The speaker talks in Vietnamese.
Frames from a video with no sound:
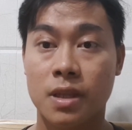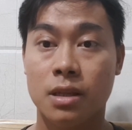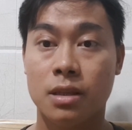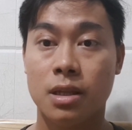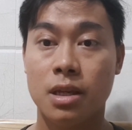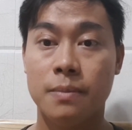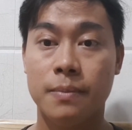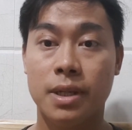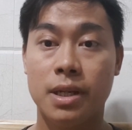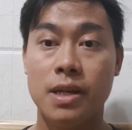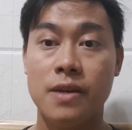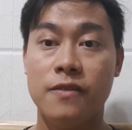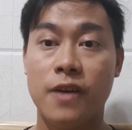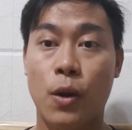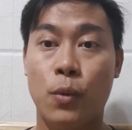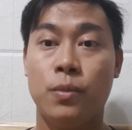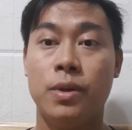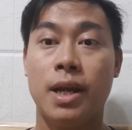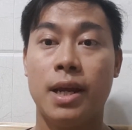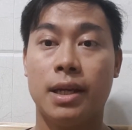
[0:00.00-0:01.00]
thì mình hy
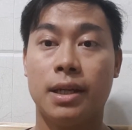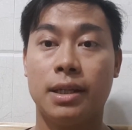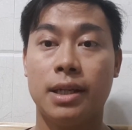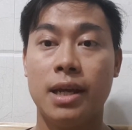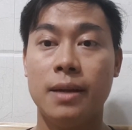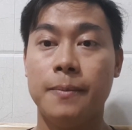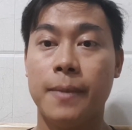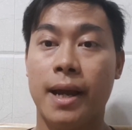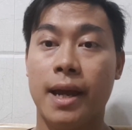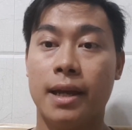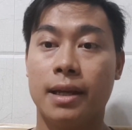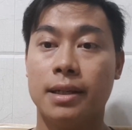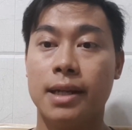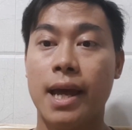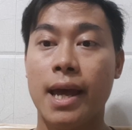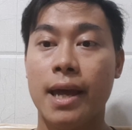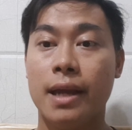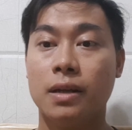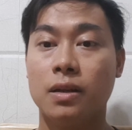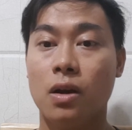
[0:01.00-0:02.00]
vọng rằng các bạn
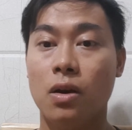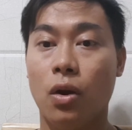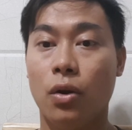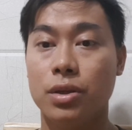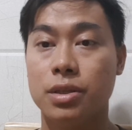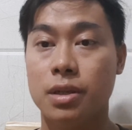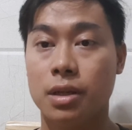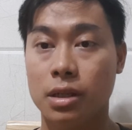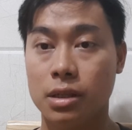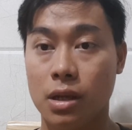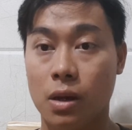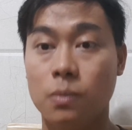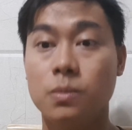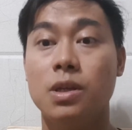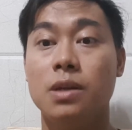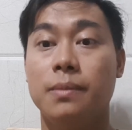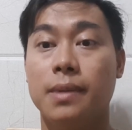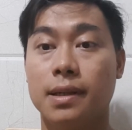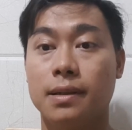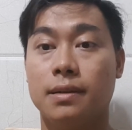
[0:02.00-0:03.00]
đang có hội chứng giống
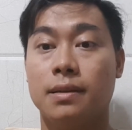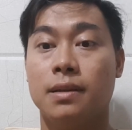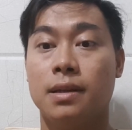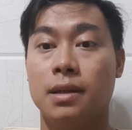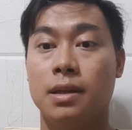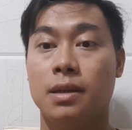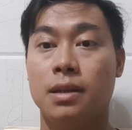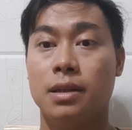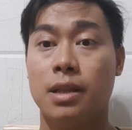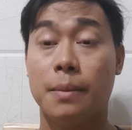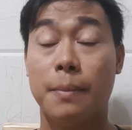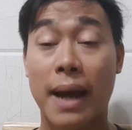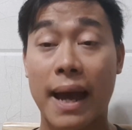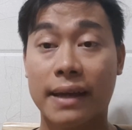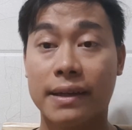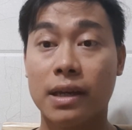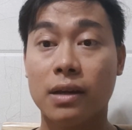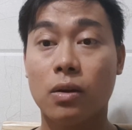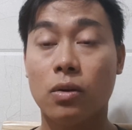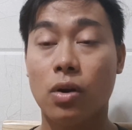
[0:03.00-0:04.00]
như mình thì ba
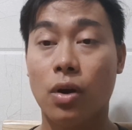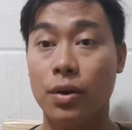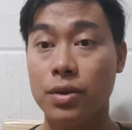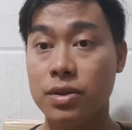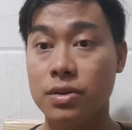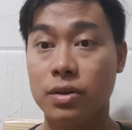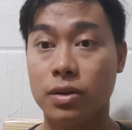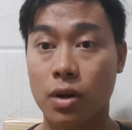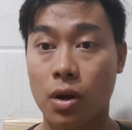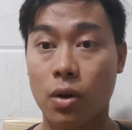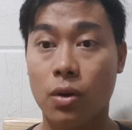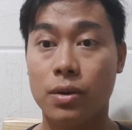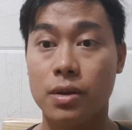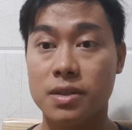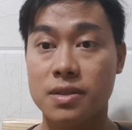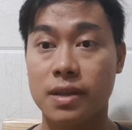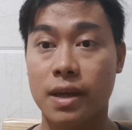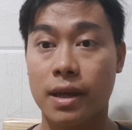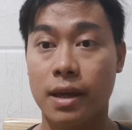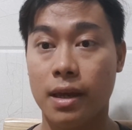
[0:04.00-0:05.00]
cái câu hỏi vừa rồi
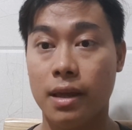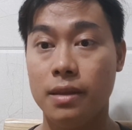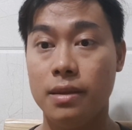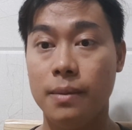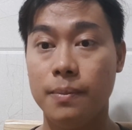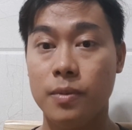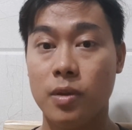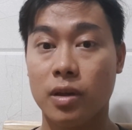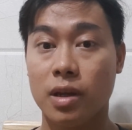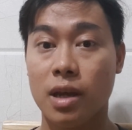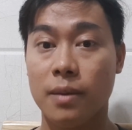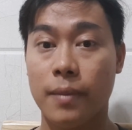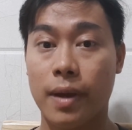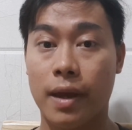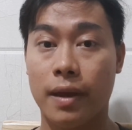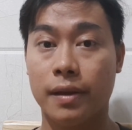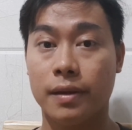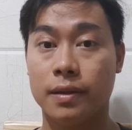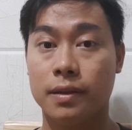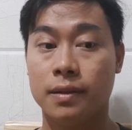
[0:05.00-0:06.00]
sẽ giúp cho các
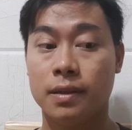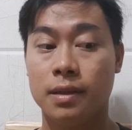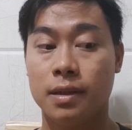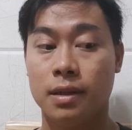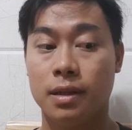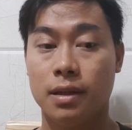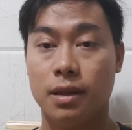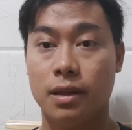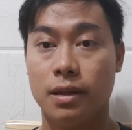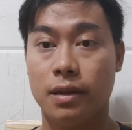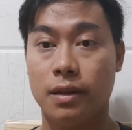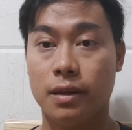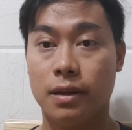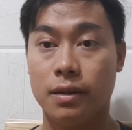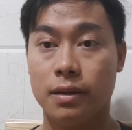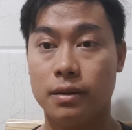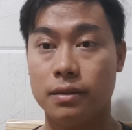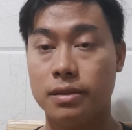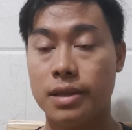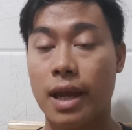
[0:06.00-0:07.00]
bạn
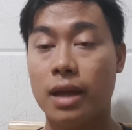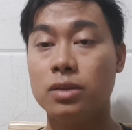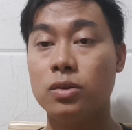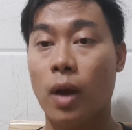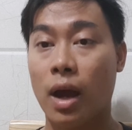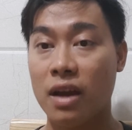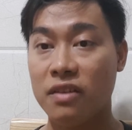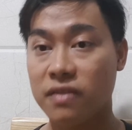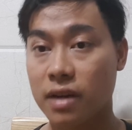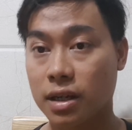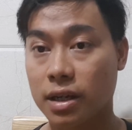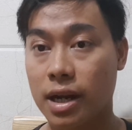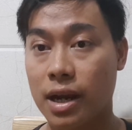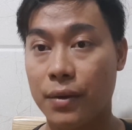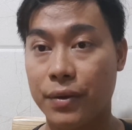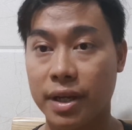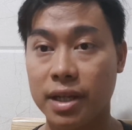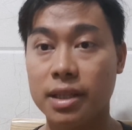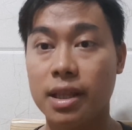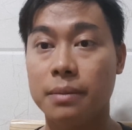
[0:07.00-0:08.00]
ờ, giải tỏa phần nào
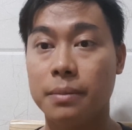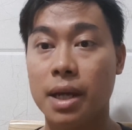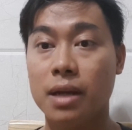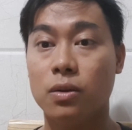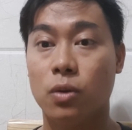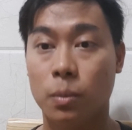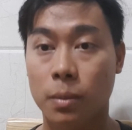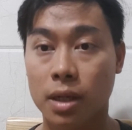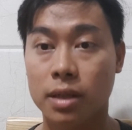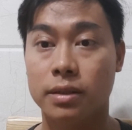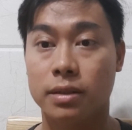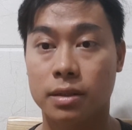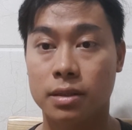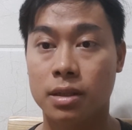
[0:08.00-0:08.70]
những thắc mắc của mình